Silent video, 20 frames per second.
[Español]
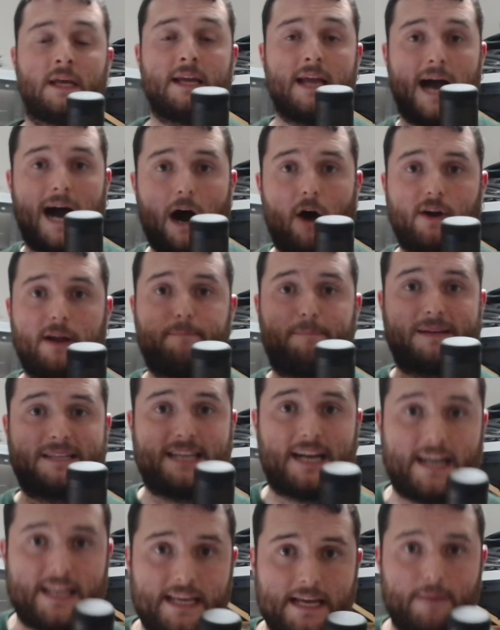Ahora
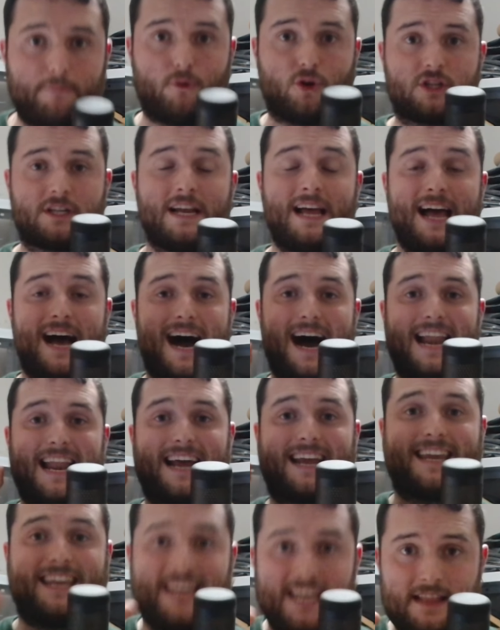pasaríamos a
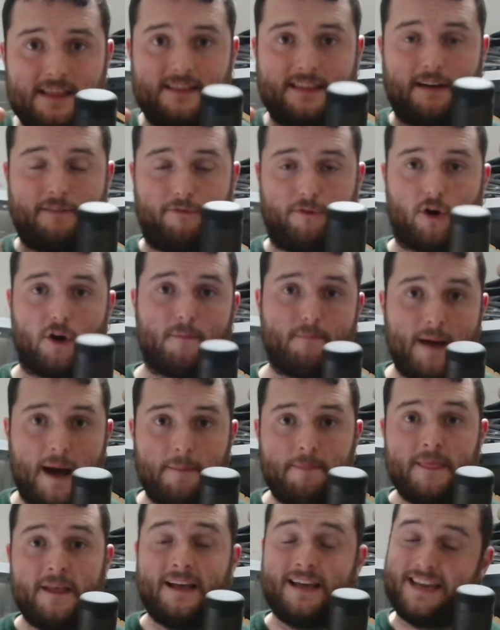la quinta
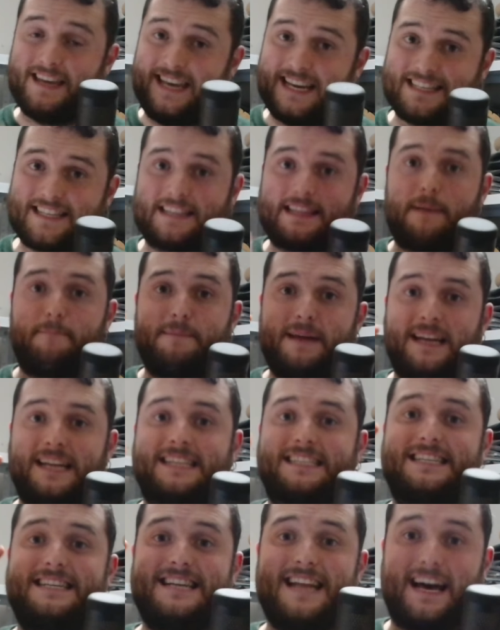forma y esta también
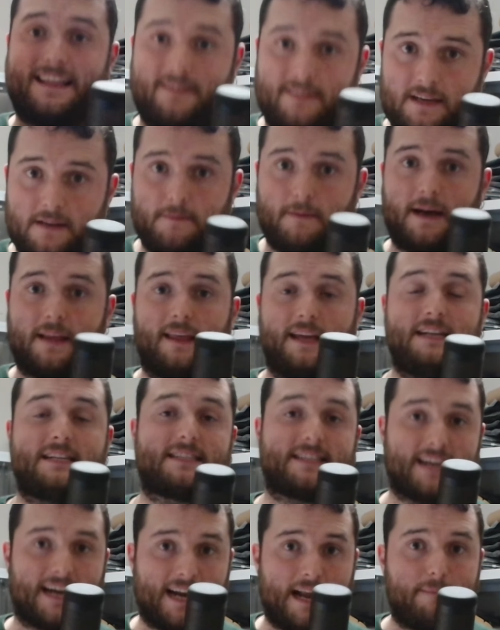es nativa de
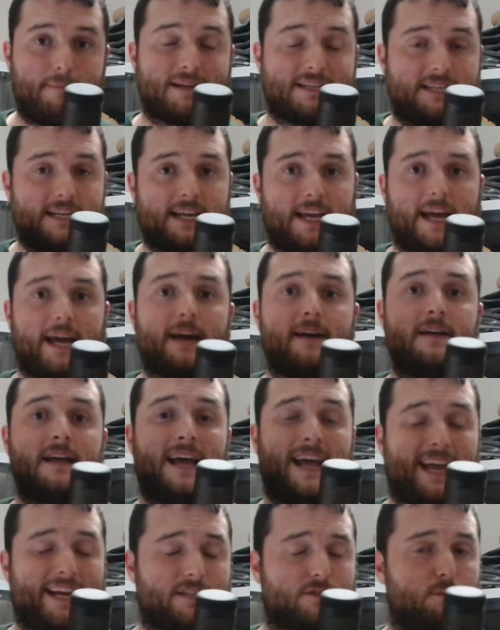Instagram, así que
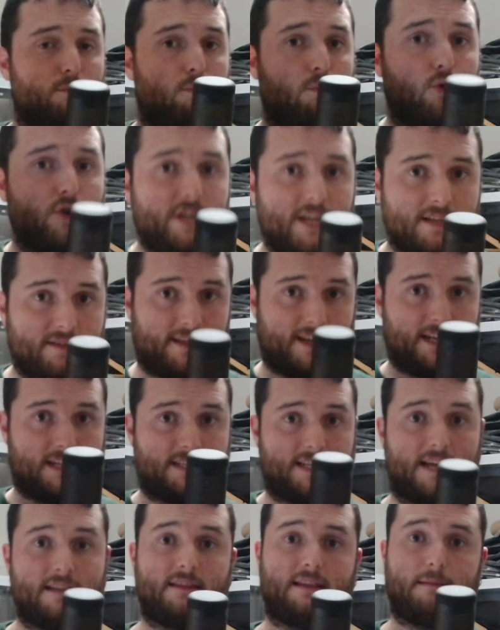es muy
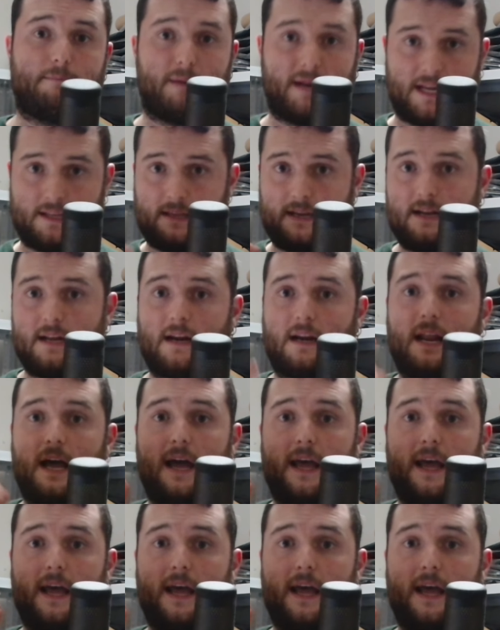interesante para tenerla